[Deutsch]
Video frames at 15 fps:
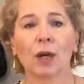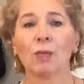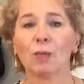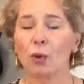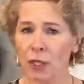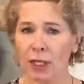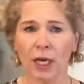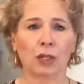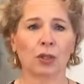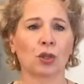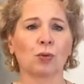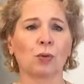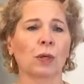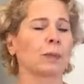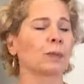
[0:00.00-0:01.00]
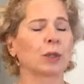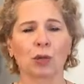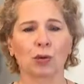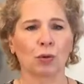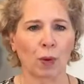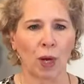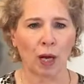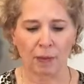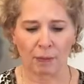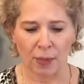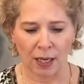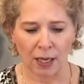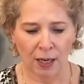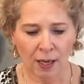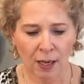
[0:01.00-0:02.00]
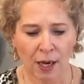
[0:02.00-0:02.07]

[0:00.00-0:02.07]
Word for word: Montagsschuhe gibt es überall mal.